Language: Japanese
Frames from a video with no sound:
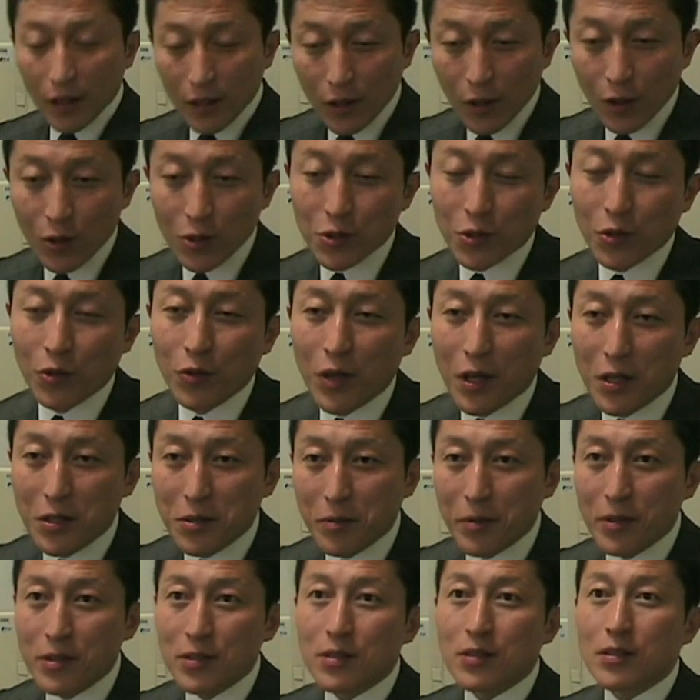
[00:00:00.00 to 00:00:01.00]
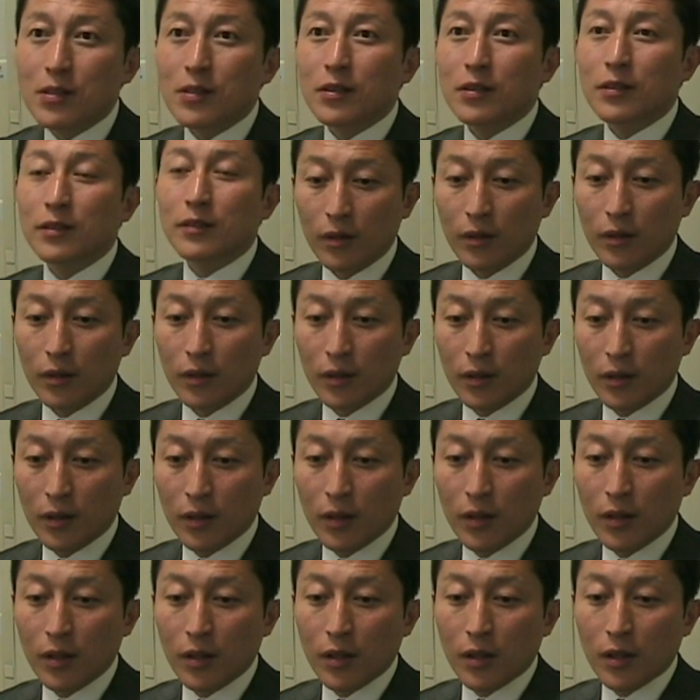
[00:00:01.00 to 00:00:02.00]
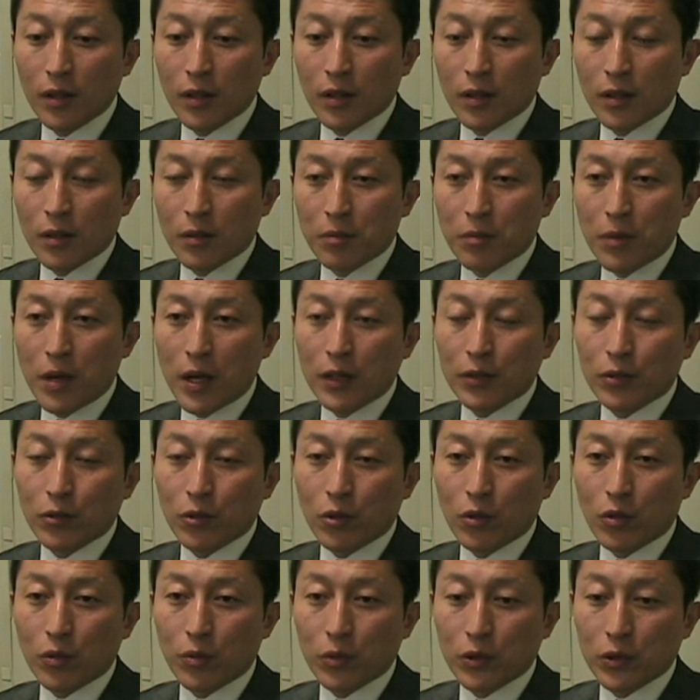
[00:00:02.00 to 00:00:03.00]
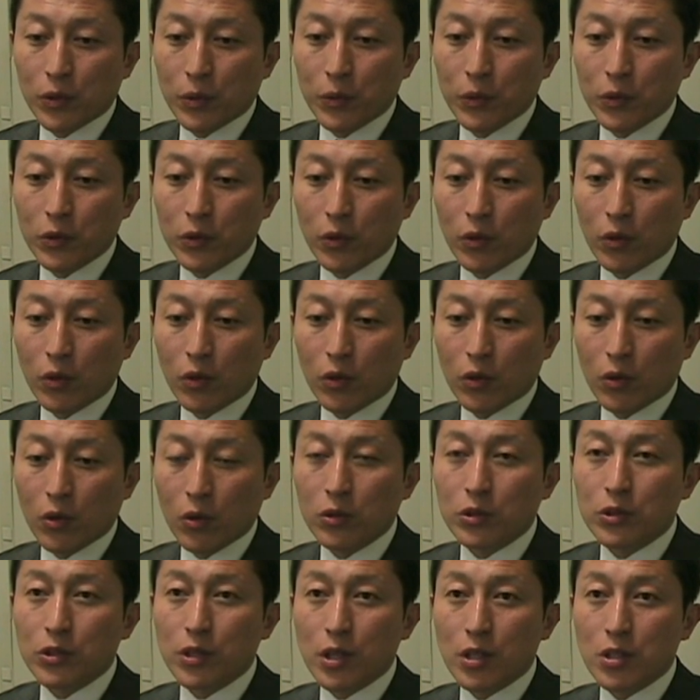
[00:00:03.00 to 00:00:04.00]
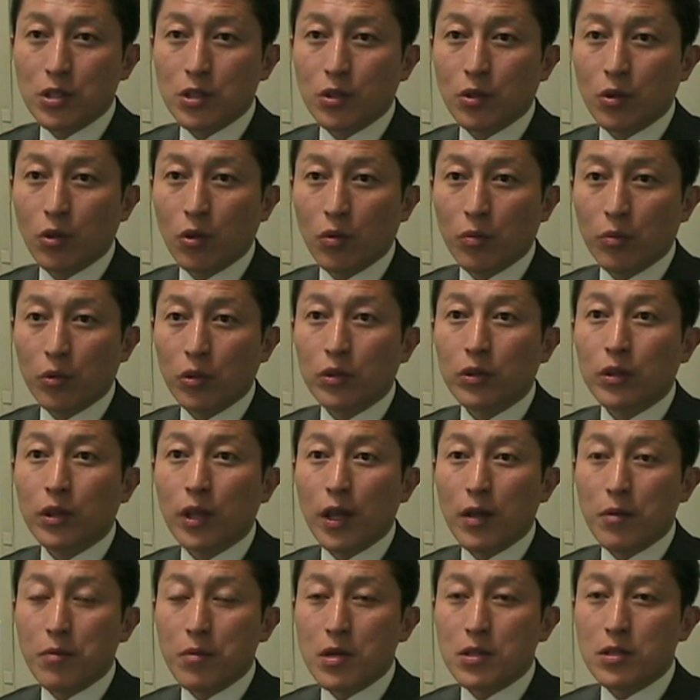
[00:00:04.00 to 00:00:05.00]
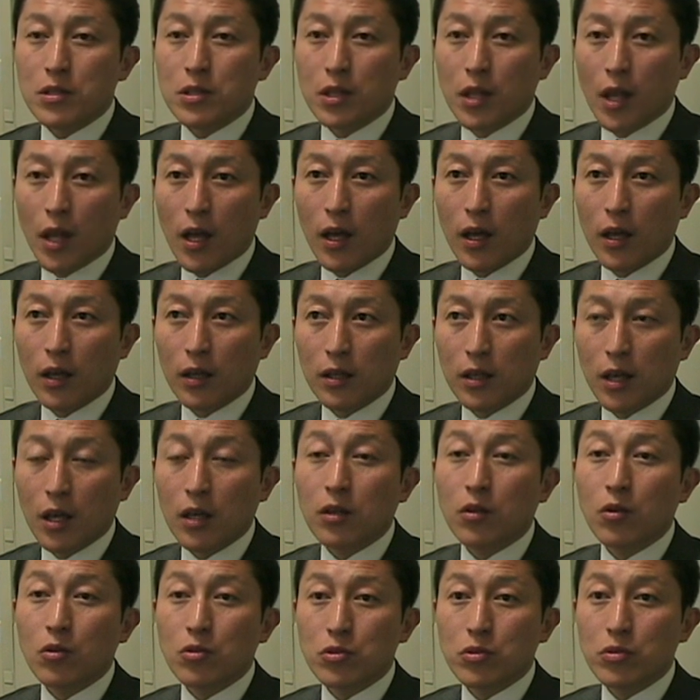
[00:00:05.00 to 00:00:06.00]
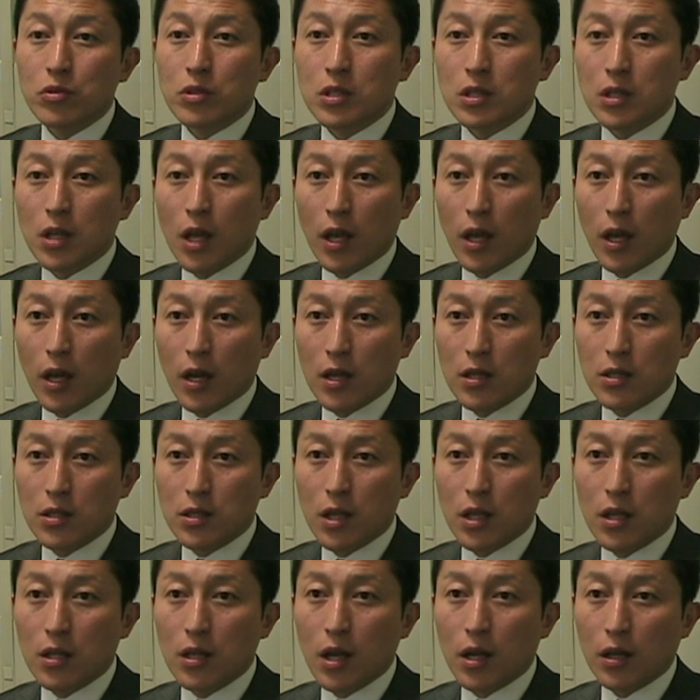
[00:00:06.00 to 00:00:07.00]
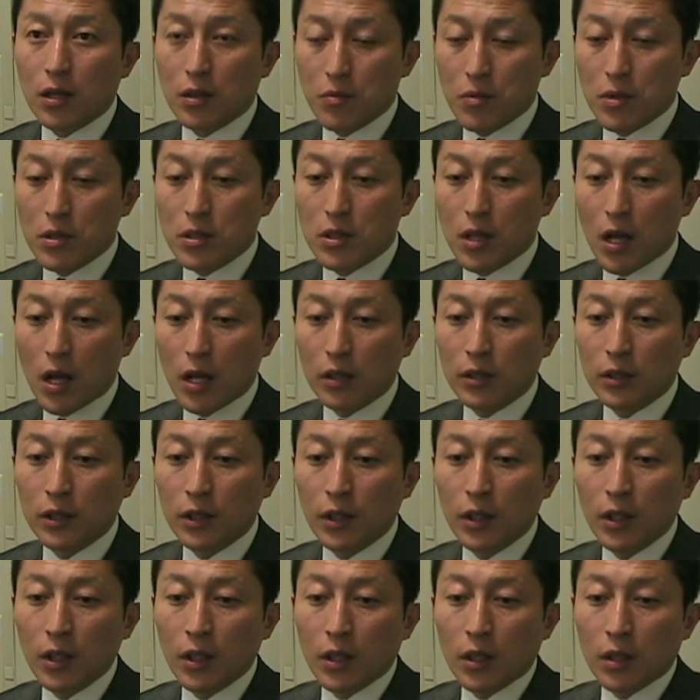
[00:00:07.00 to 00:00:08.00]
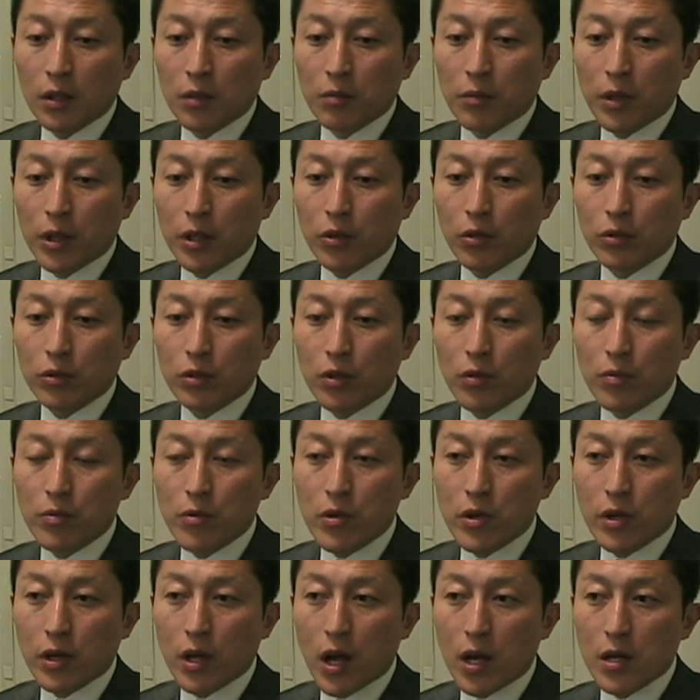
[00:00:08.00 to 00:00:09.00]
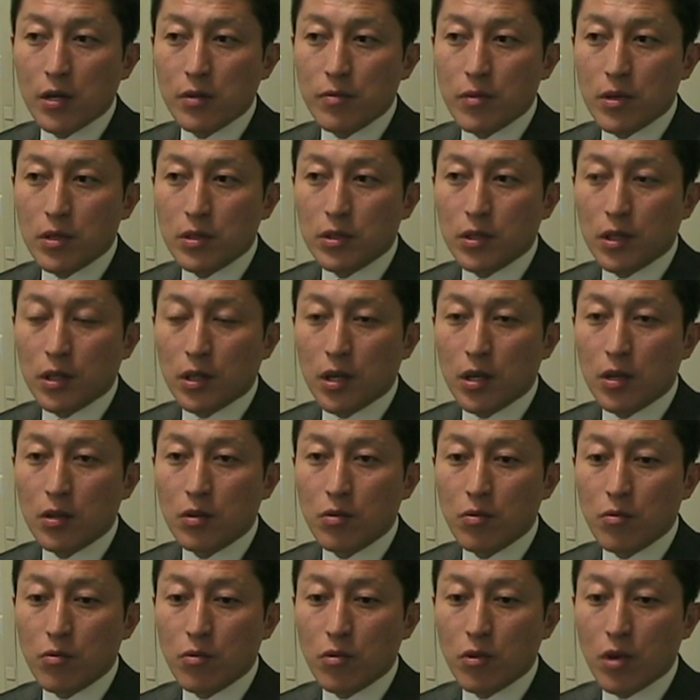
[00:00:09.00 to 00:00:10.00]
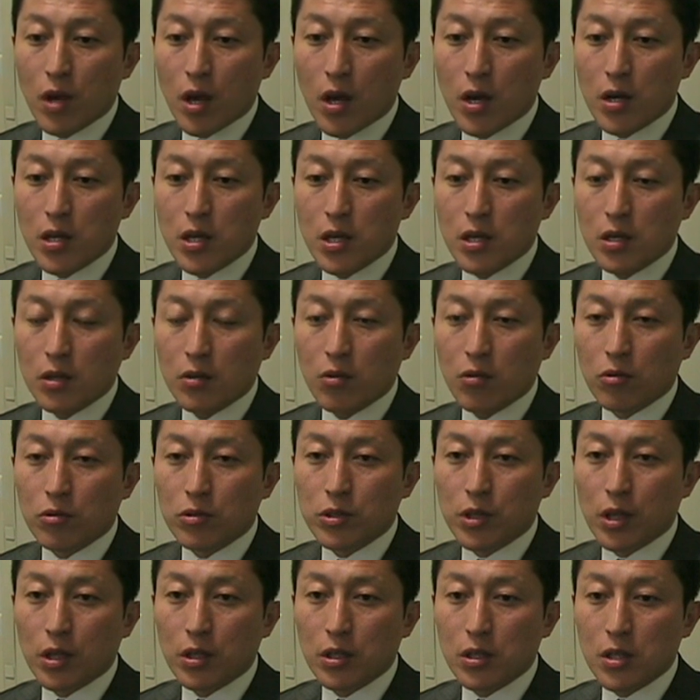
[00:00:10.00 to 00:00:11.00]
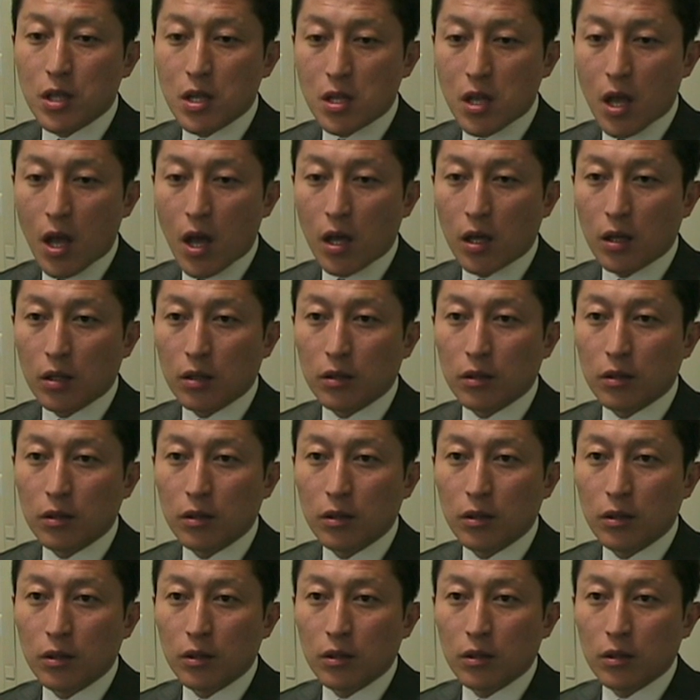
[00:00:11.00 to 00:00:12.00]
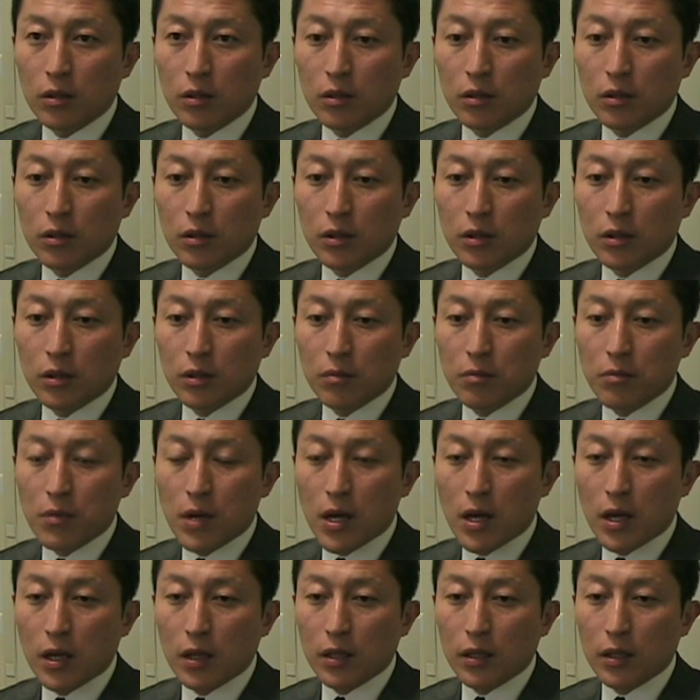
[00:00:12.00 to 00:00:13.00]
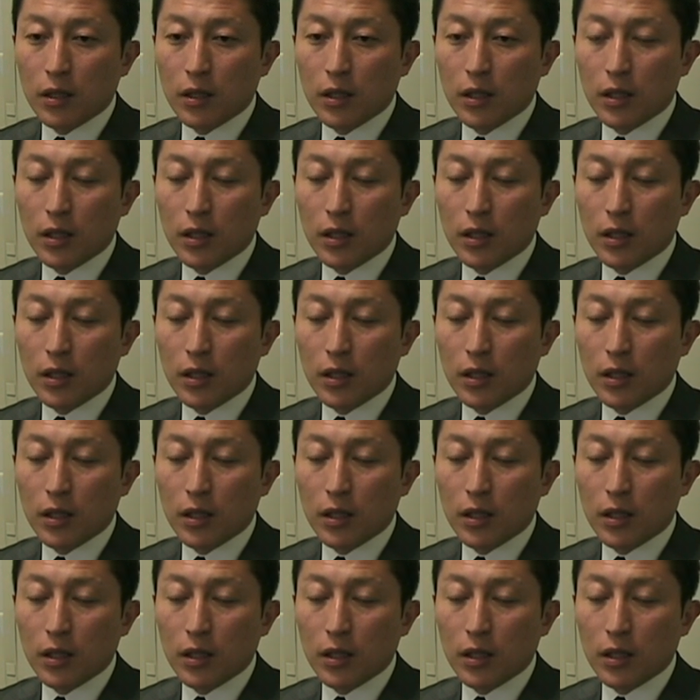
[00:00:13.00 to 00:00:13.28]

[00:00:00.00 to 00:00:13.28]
よろしくお願いします、はい、まああのもともと国政志向を持っていまして県議を11年やらせていただきました、まあ、いろんな思いがありましたけれどもやはり国政に出てまあ